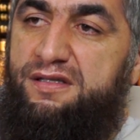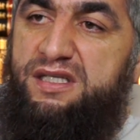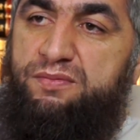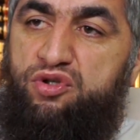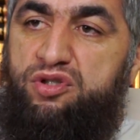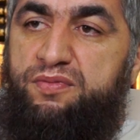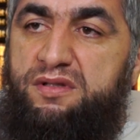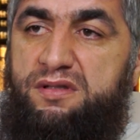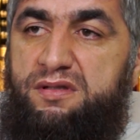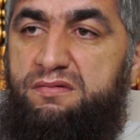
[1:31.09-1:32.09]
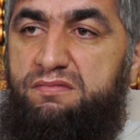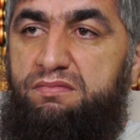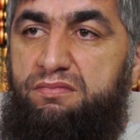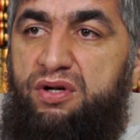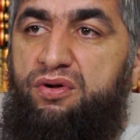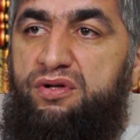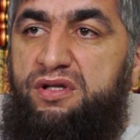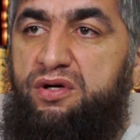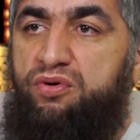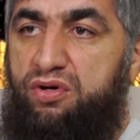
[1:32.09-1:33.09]
Здесь может быть
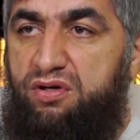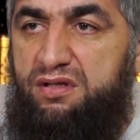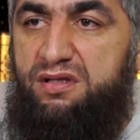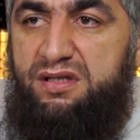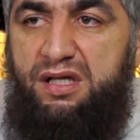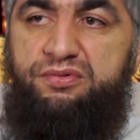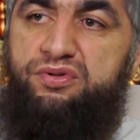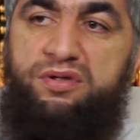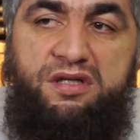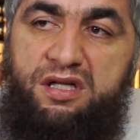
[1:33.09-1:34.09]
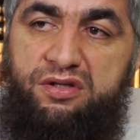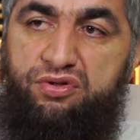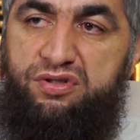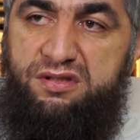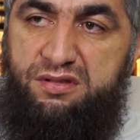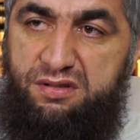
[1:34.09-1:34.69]
миллионный город, там сто не найдешь